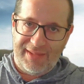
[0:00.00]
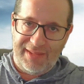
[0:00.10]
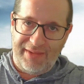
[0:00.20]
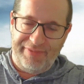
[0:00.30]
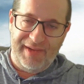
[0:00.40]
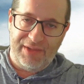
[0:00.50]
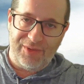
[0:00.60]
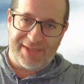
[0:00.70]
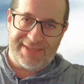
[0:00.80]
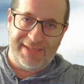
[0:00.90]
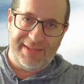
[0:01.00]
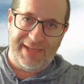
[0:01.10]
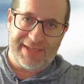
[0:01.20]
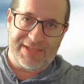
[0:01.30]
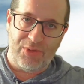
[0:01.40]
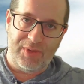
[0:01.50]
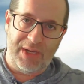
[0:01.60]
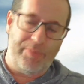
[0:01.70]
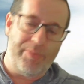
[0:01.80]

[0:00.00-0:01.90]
definido na sentença ou não.